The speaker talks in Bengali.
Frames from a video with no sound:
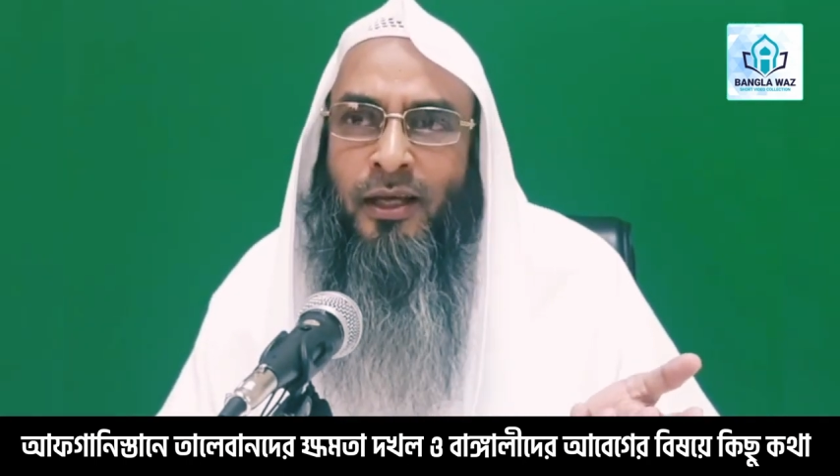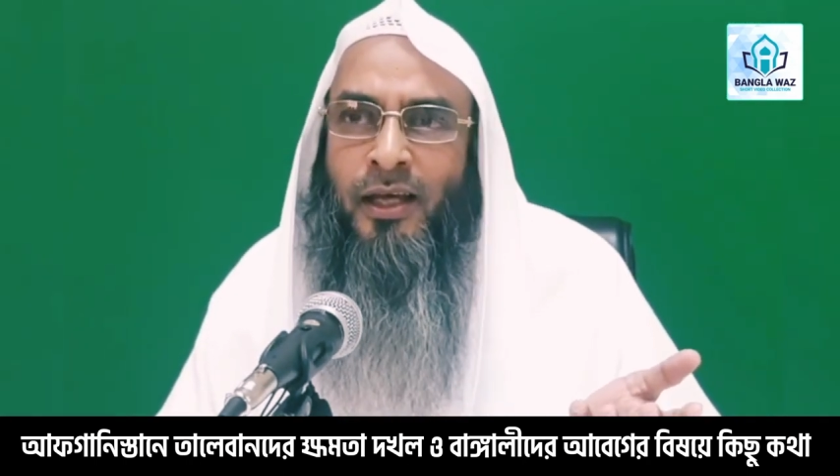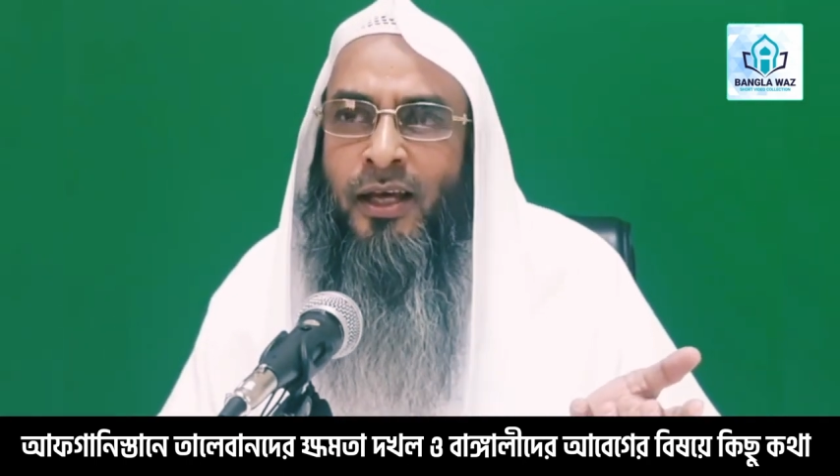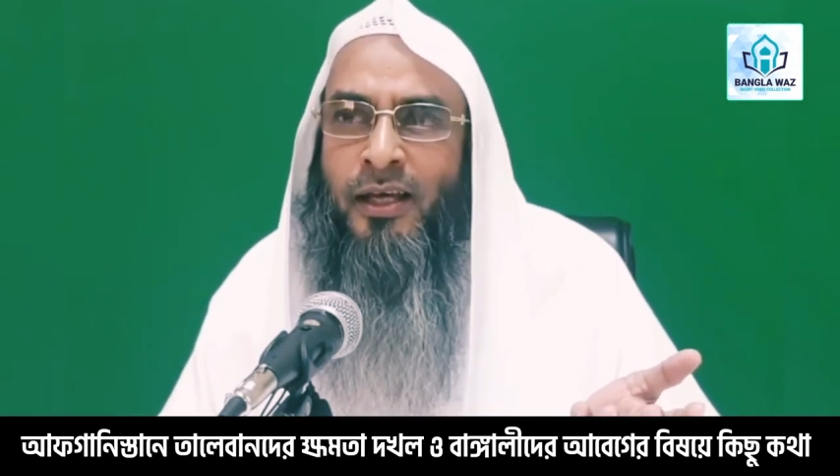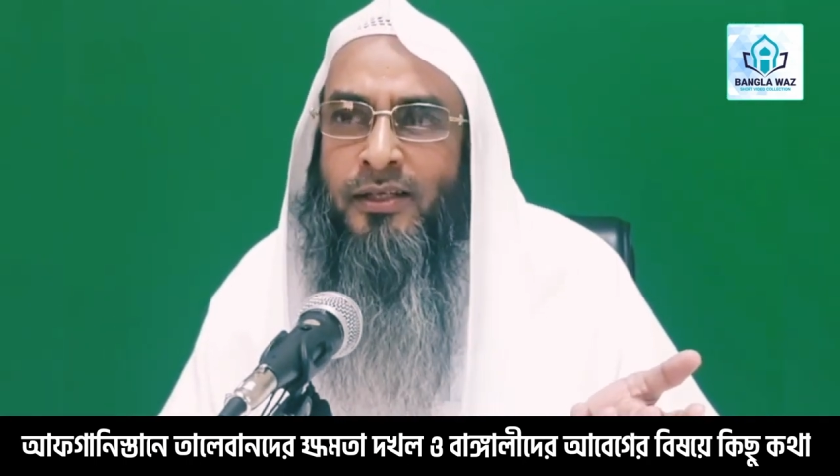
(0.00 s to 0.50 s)

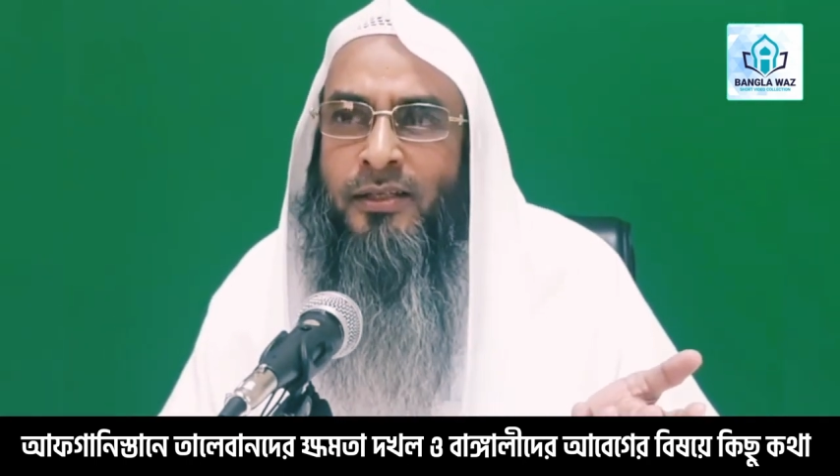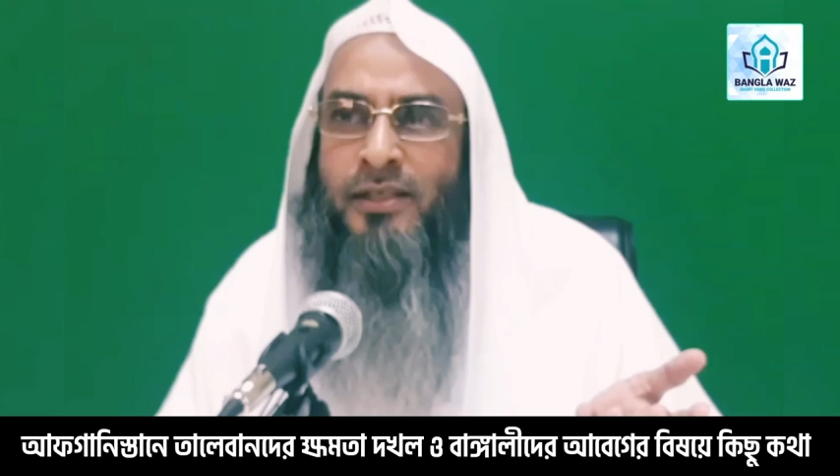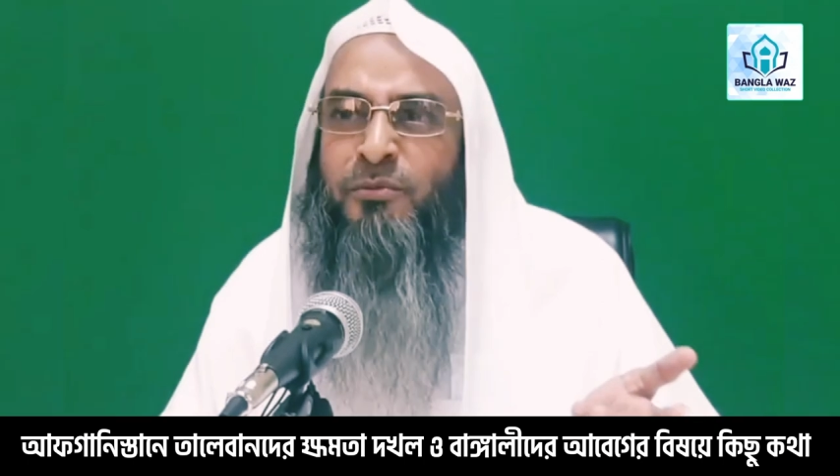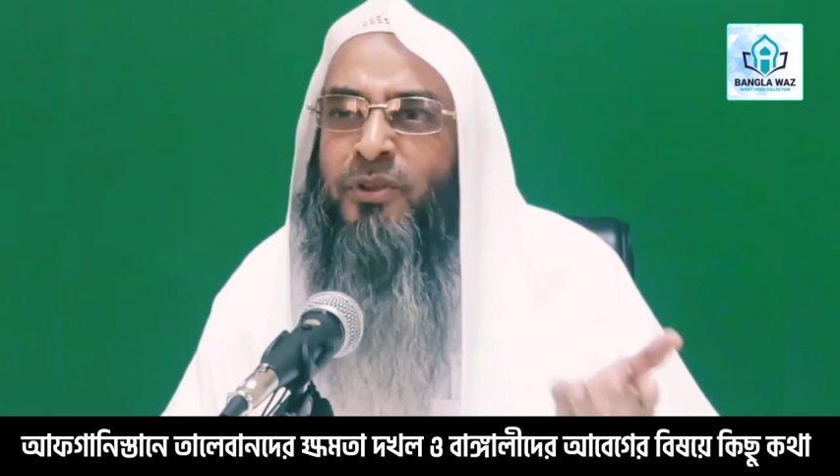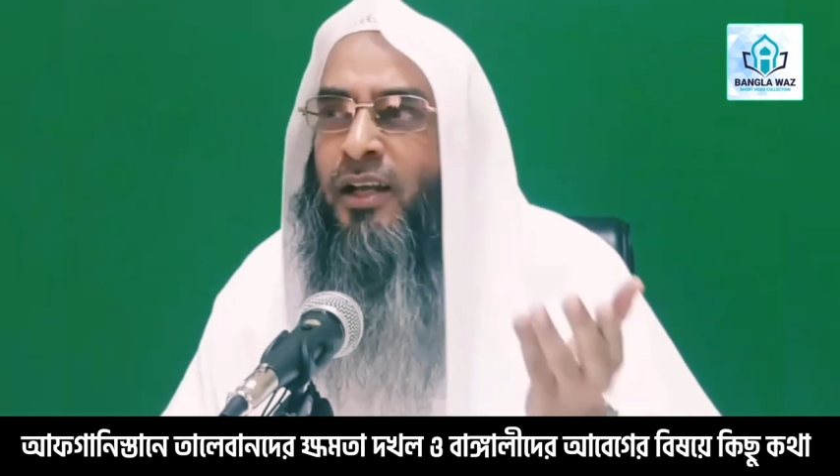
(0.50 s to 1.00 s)
হ্যাঁ
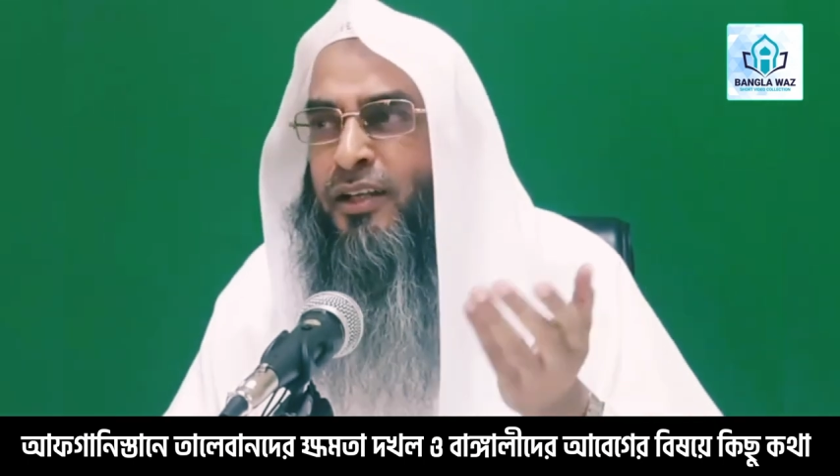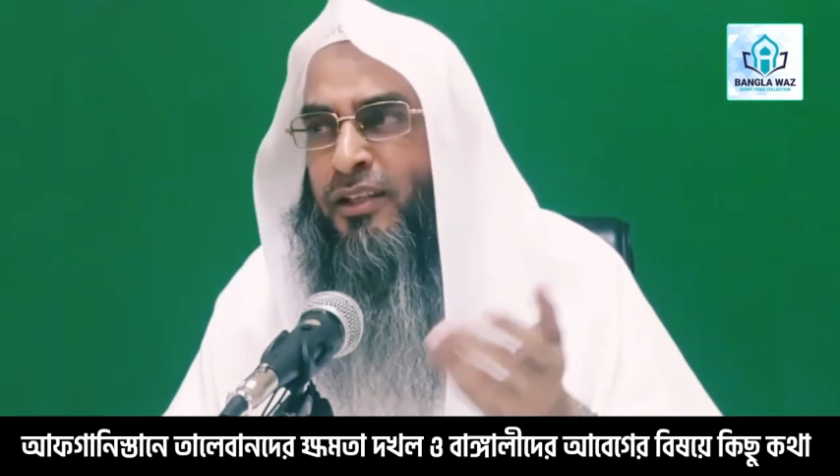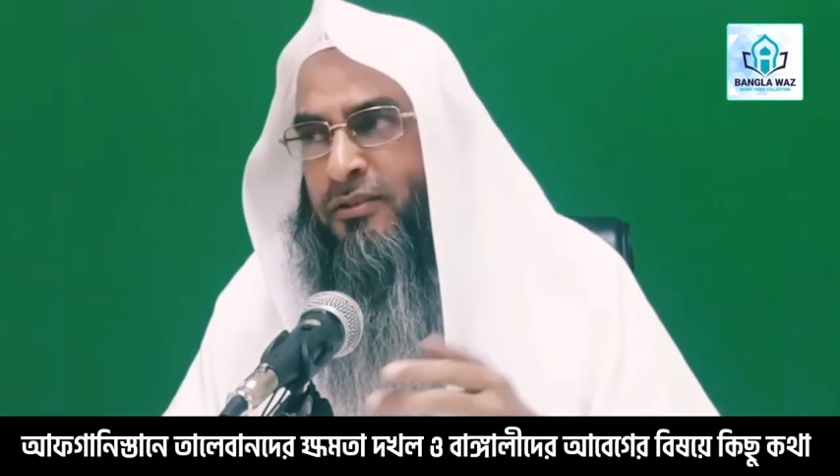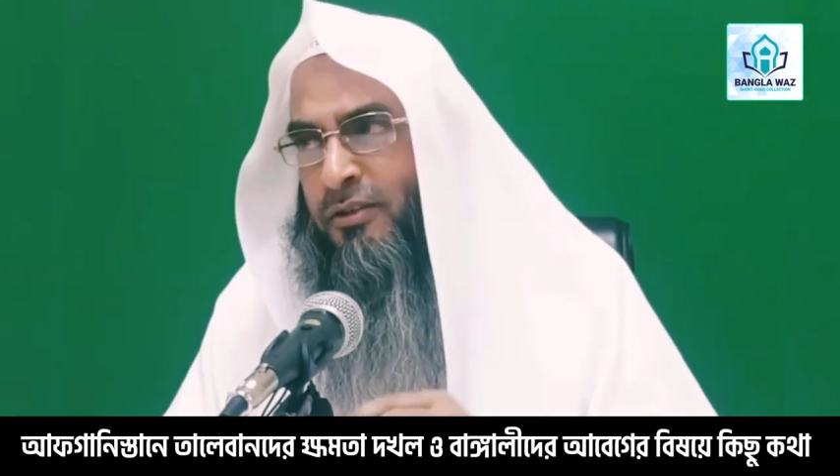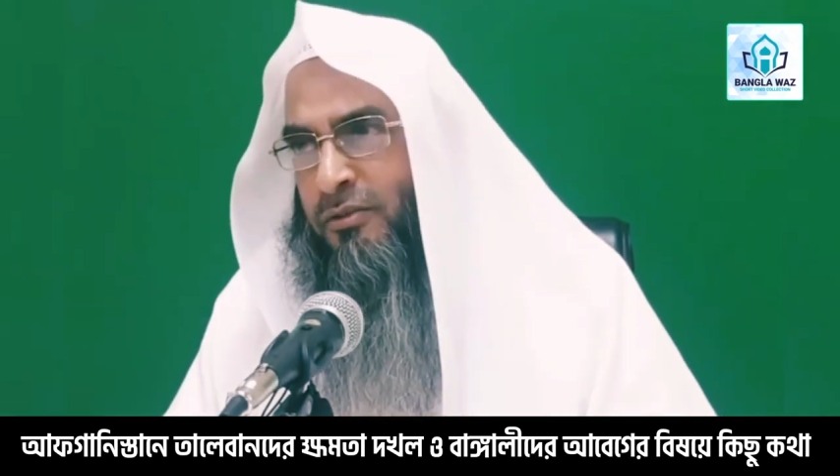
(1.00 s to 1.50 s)
স্বামী কাল্লা
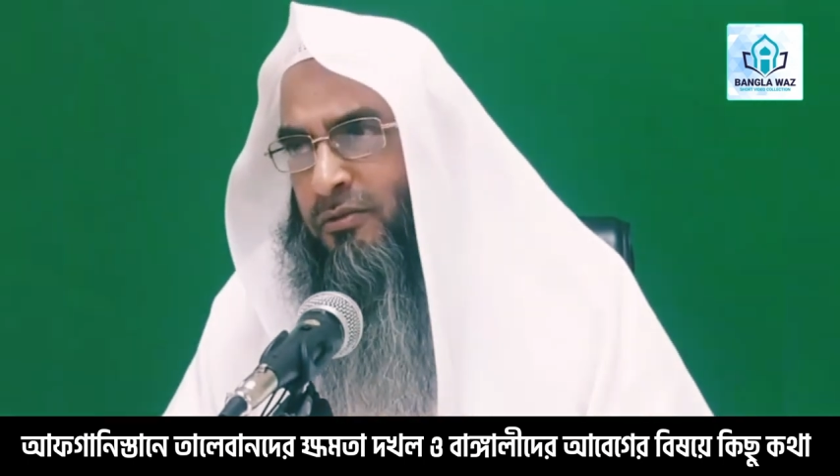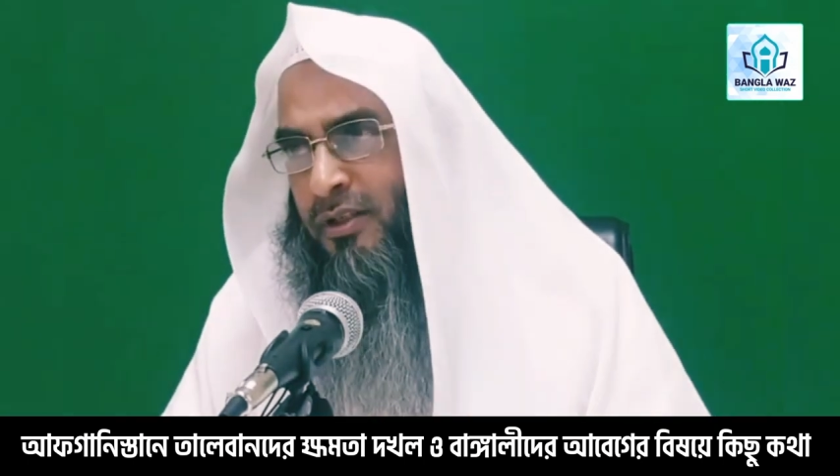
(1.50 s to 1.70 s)
নেতৃত্ব